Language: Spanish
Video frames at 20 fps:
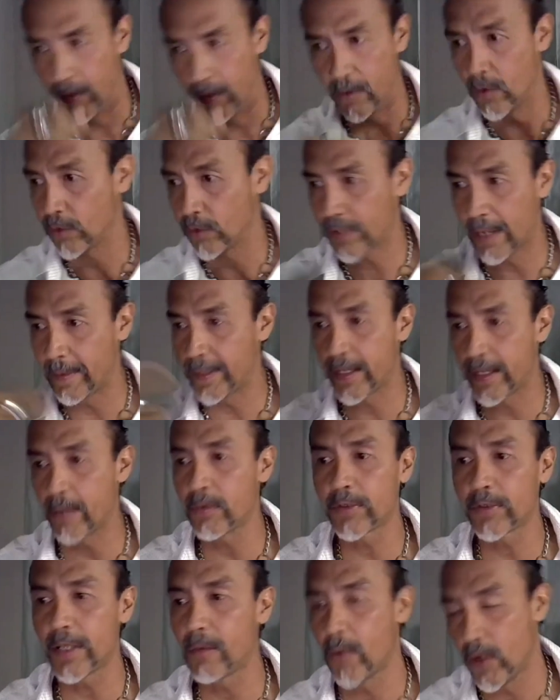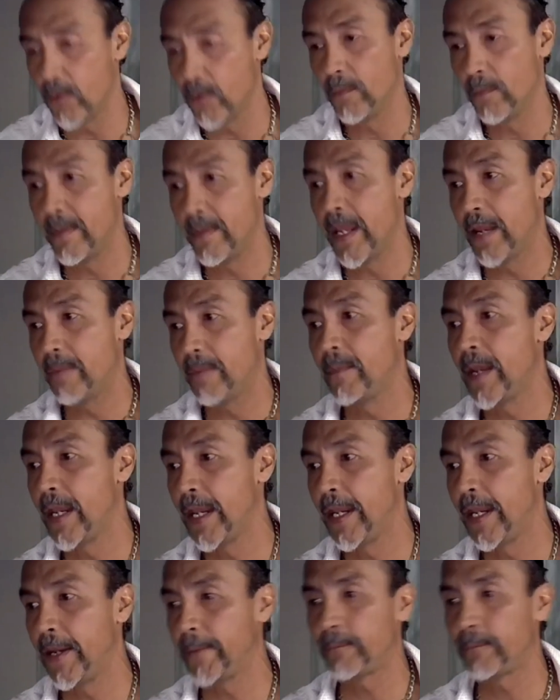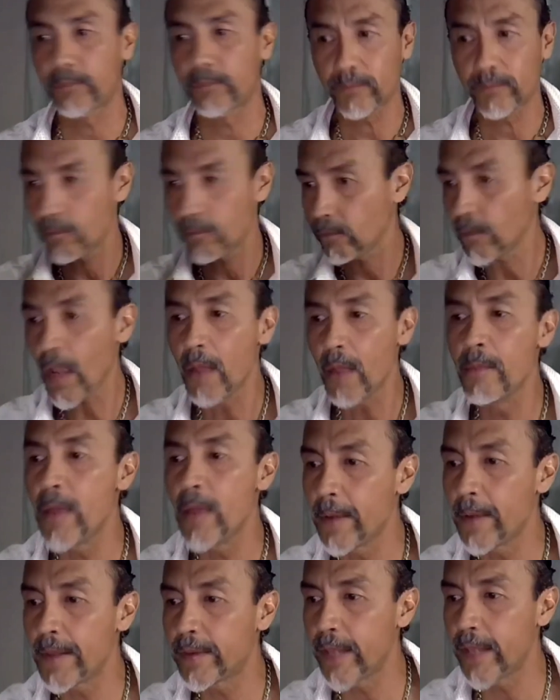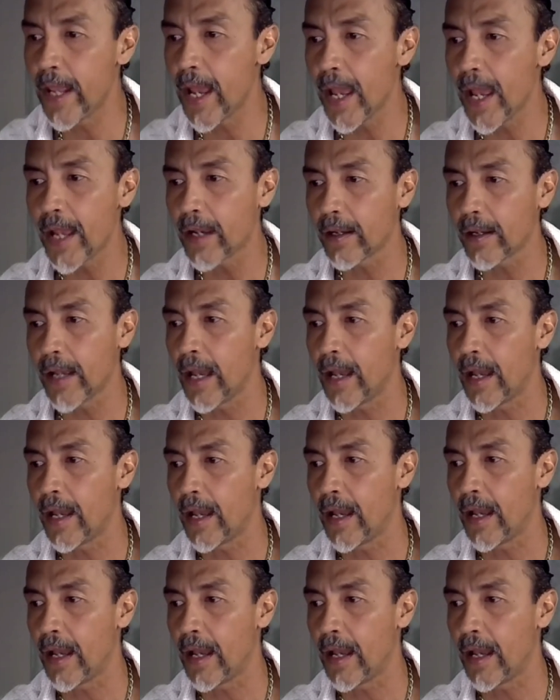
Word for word: nos aventamos a, bueno, me, me, aventé a,